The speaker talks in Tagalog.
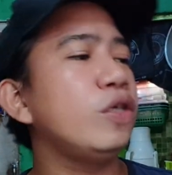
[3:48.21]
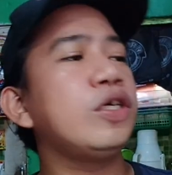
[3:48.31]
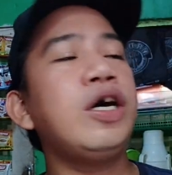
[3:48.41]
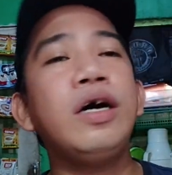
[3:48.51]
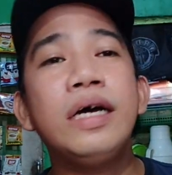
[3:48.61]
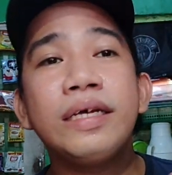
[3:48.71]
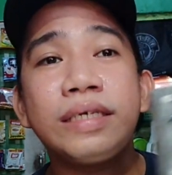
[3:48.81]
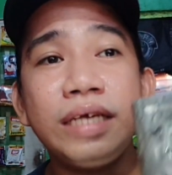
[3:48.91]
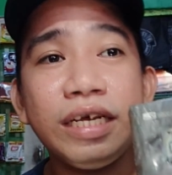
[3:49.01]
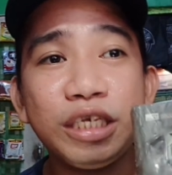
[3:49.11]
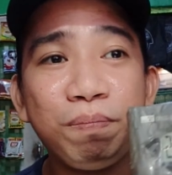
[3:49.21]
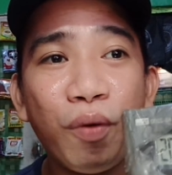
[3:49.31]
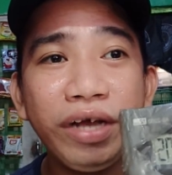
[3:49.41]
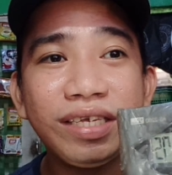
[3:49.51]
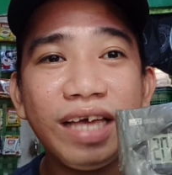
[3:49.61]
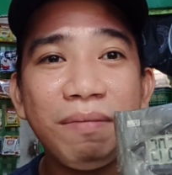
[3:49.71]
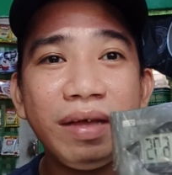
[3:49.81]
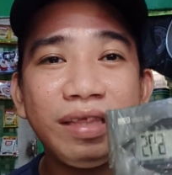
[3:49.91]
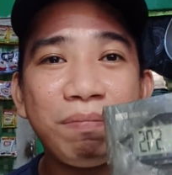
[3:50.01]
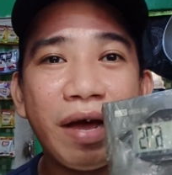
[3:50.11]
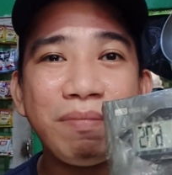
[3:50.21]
so 6.75